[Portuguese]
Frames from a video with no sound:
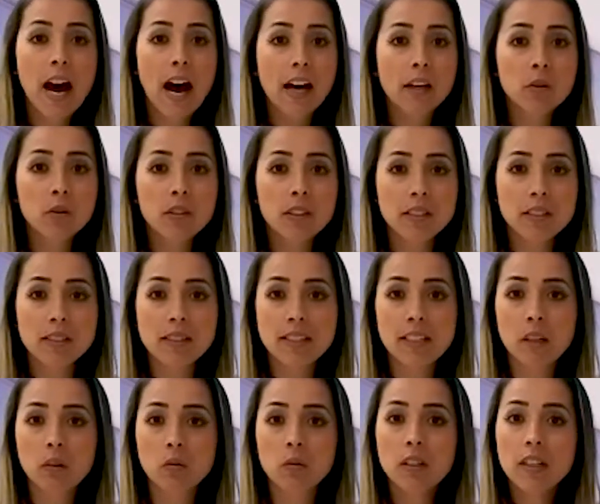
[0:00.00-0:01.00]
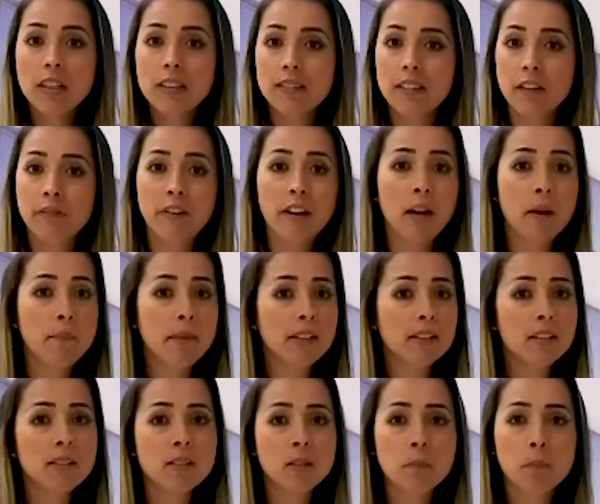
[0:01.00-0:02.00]
A nutrição tem
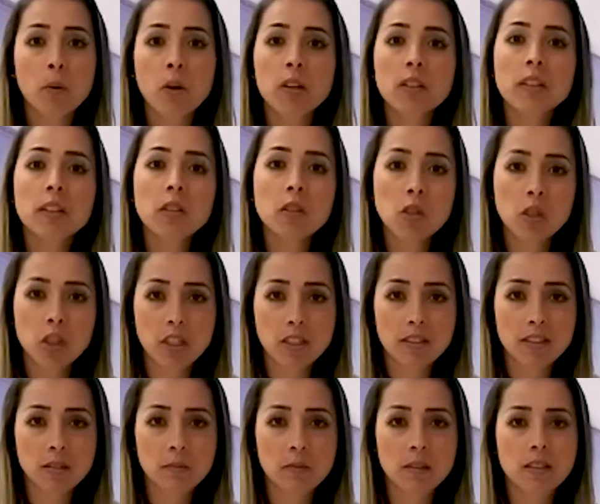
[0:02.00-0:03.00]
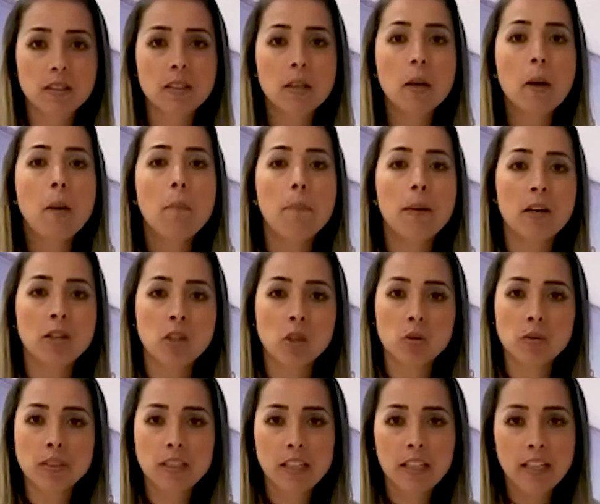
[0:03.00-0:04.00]
ferramentas importantíssimas para te
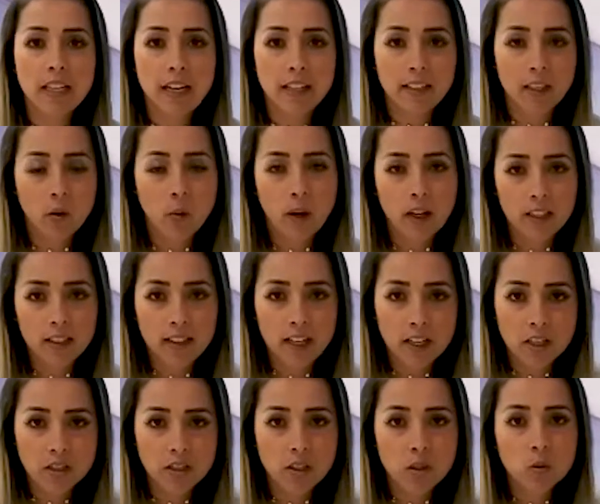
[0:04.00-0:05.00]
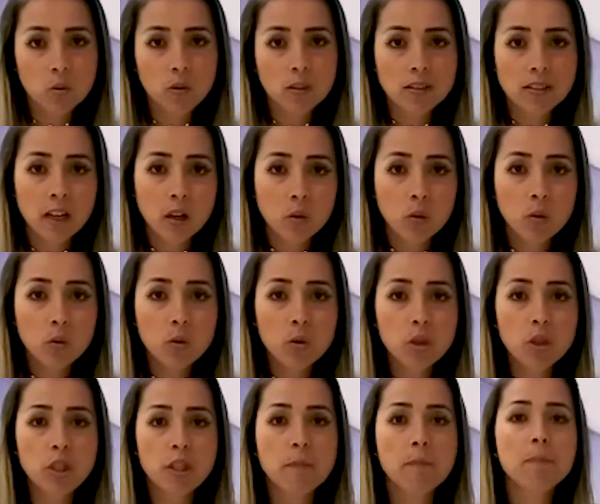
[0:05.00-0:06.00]
auxiliar na qualidade da sua
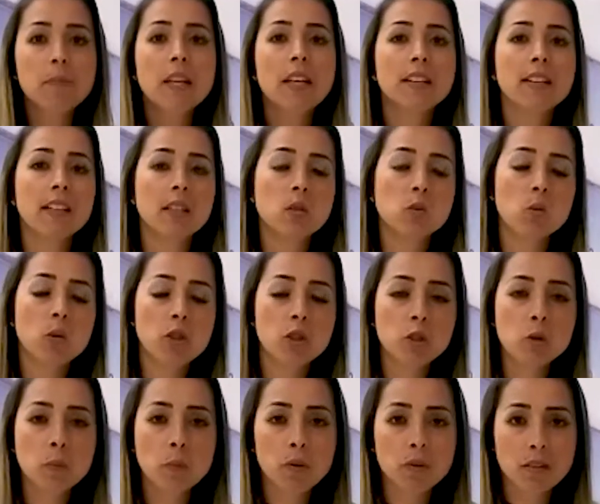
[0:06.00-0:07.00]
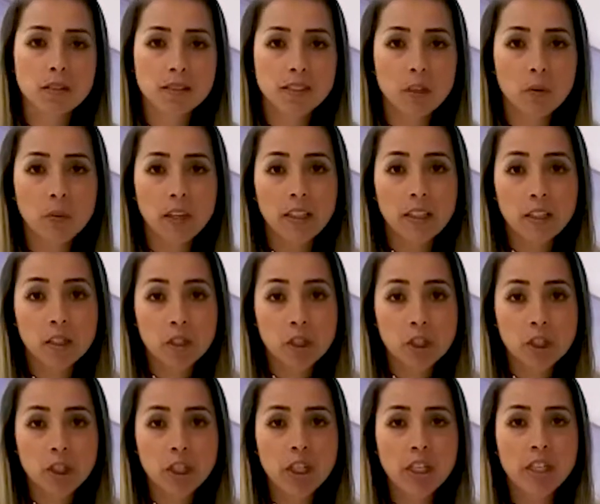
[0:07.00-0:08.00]
saúde, da sua disposição e
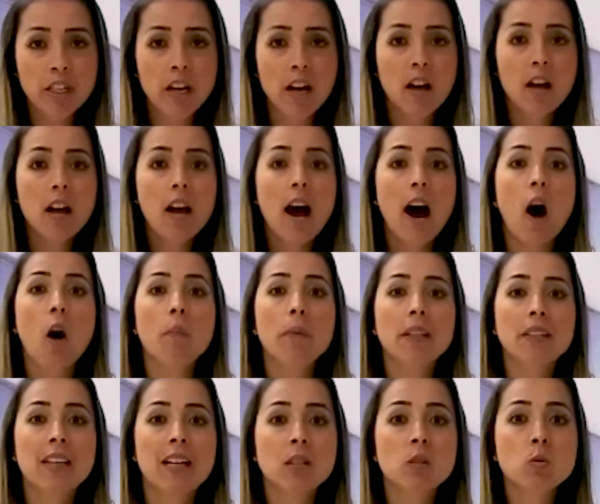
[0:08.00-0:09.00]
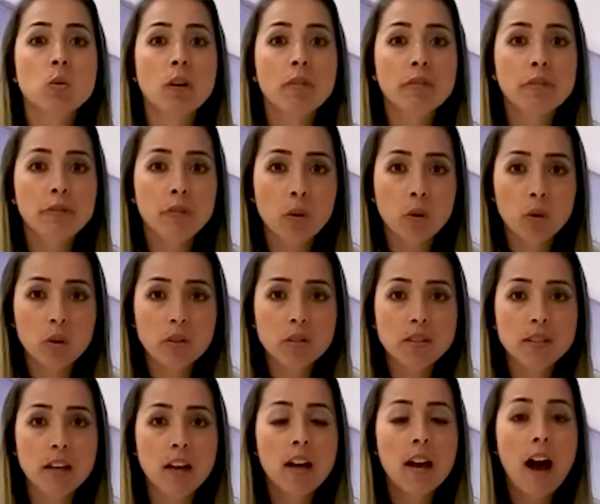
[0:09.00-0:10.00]
energia, aumentar sua
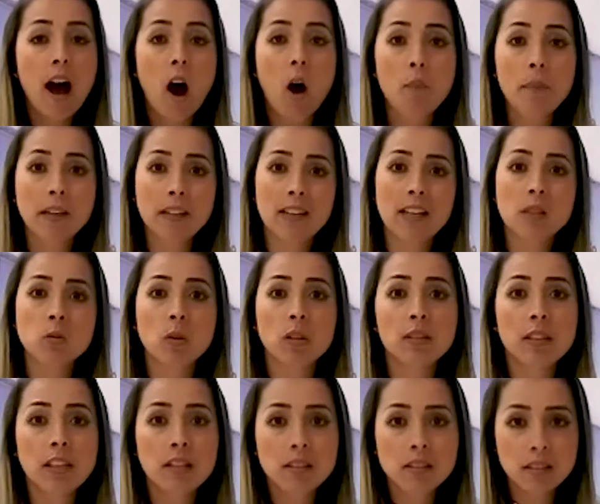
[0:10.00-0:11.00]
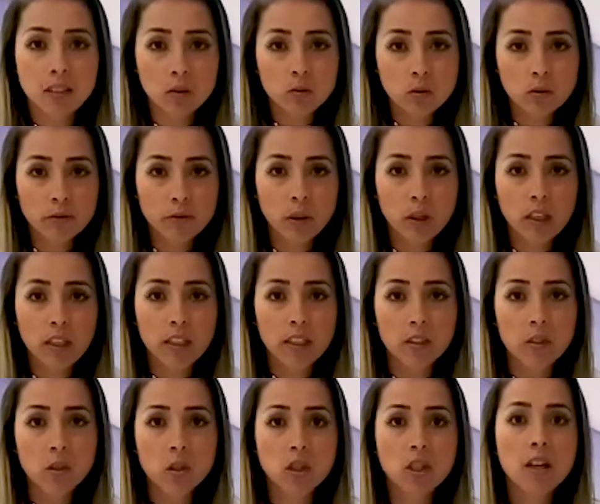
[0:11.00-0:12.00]
força, aumentar sua tensão no
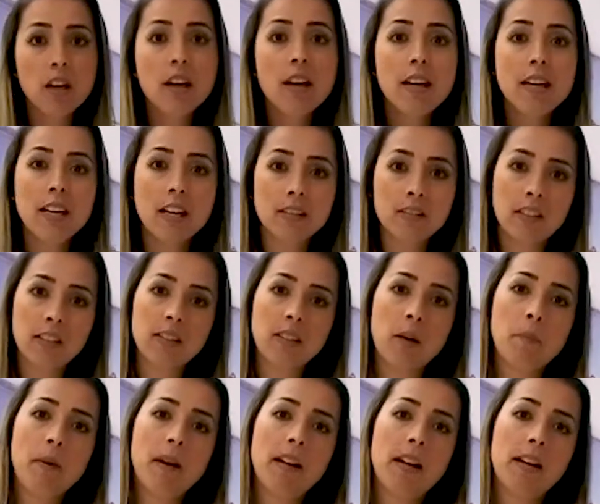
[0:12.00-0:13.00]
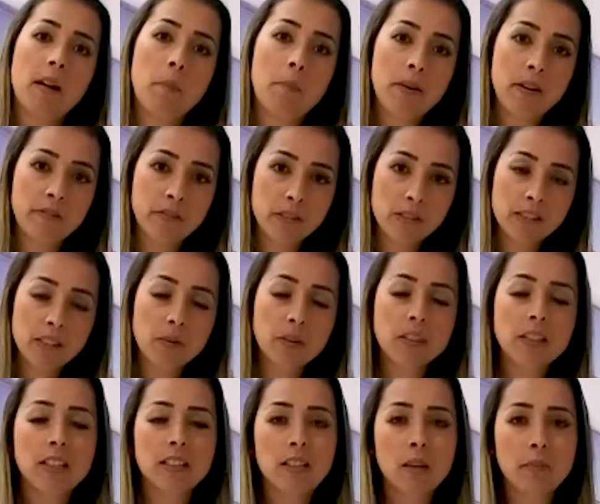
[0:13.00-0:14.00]
volante e até trabalhar na prevenção
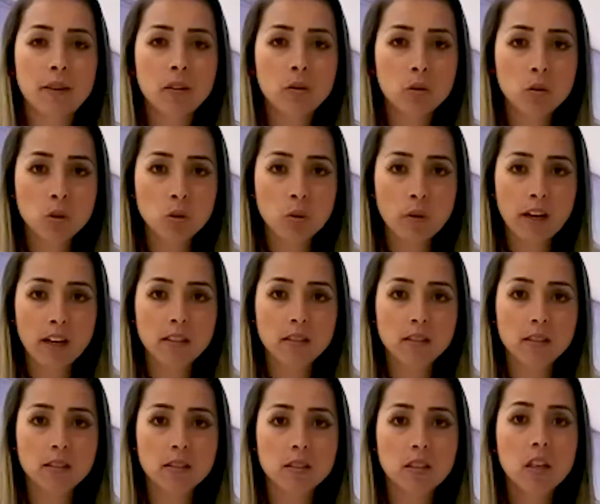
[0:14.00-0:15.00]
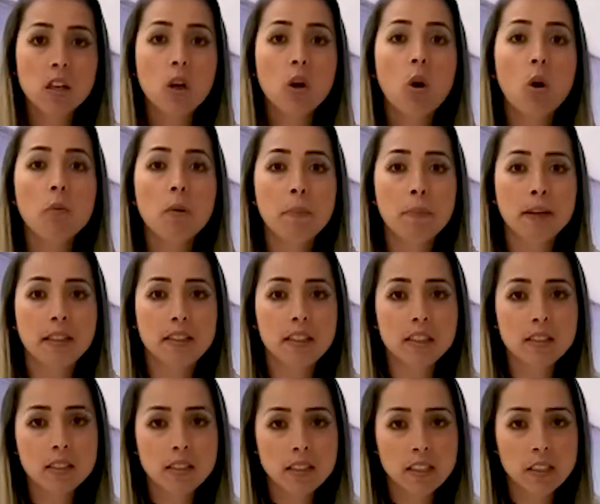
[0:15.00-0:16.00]
e tratamento de doenças, como
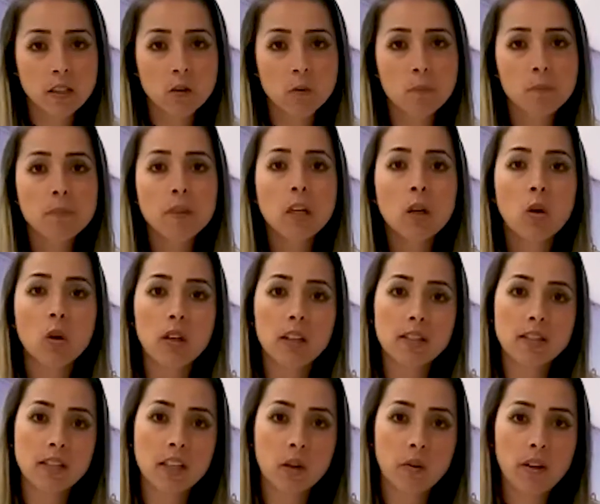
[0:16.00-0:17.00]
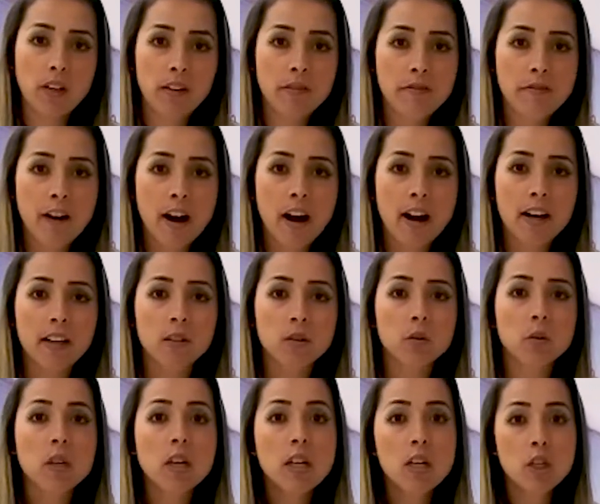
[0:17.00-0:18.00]
hipertensão, colesterol
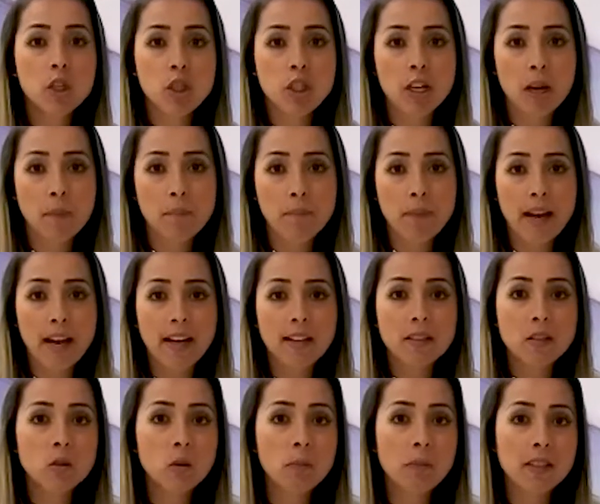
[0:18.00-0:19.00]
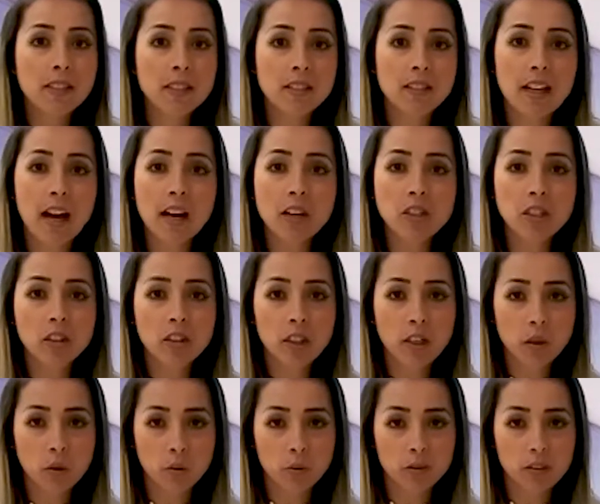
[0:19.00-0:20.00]
elevado, diabetes, obesidade,
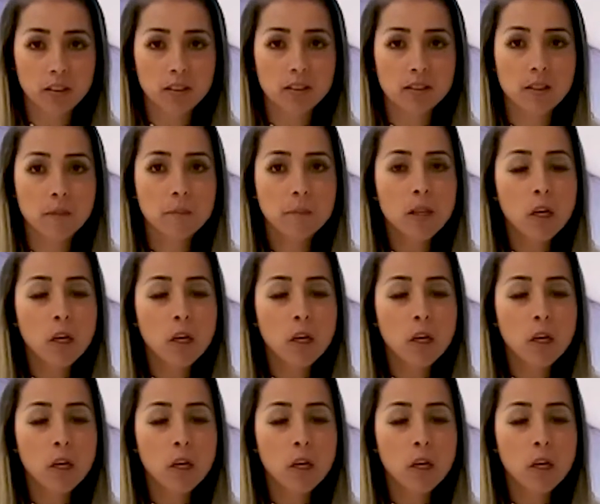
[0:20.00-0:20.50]
entre outras.